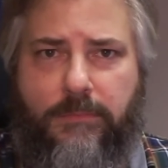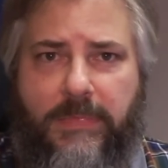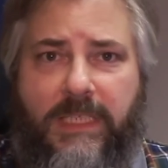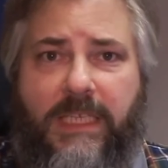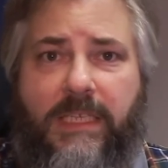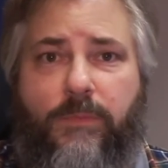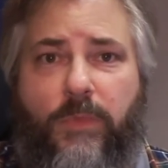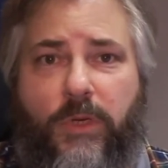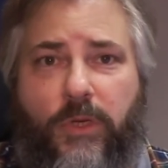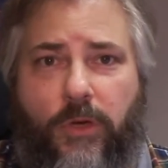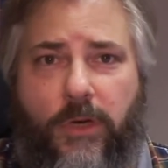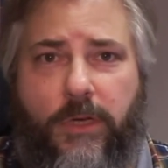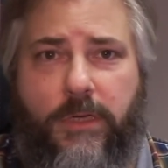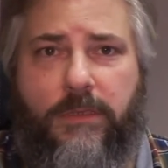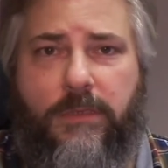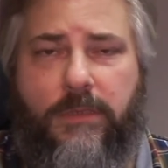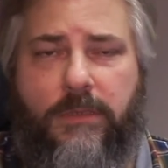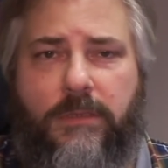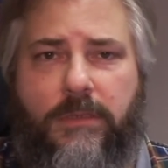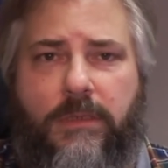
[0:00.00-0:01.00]
Das
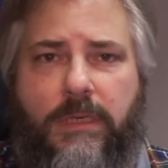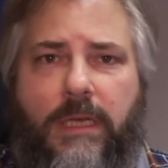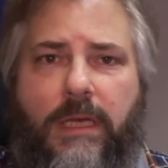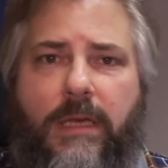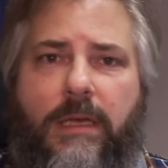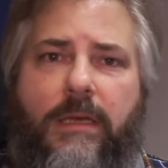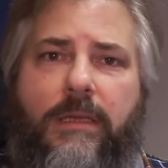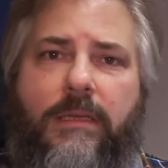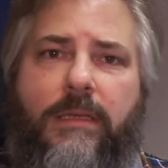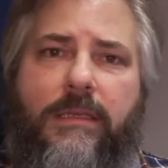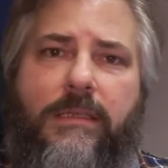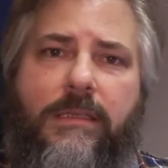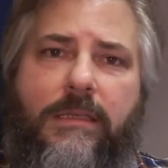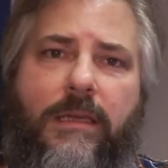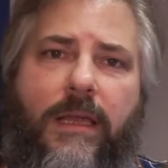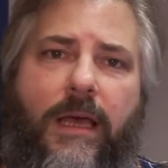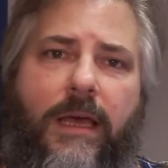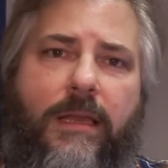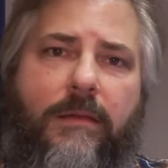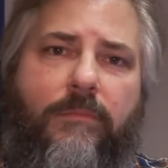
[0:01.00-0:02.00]
bedeutet, dass
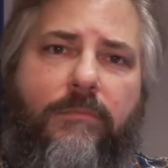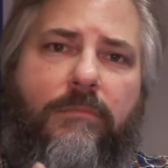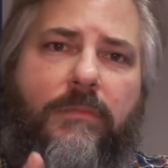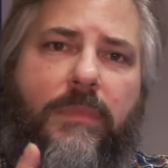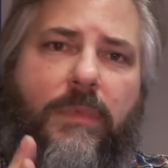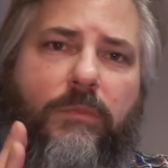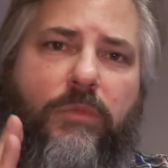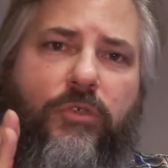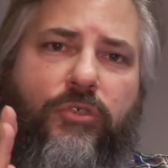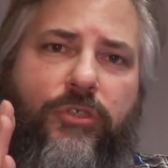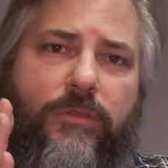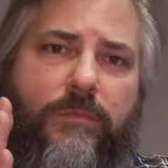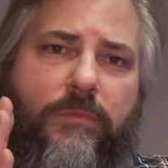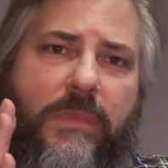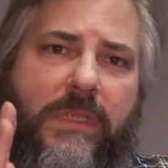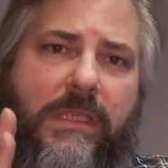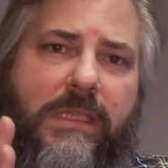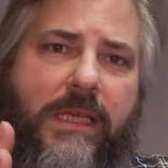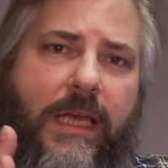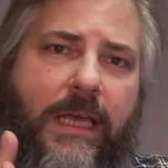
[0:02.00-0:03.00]
in einem
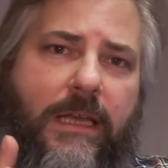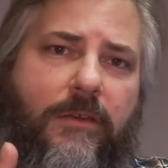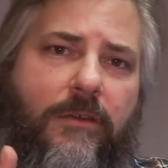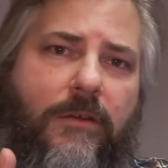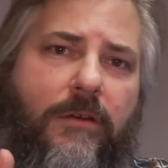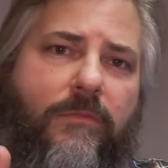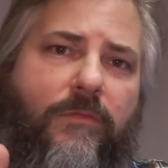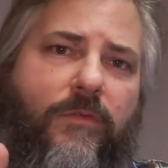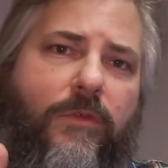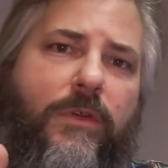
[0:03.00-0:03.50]
bestimmten Zeitraum,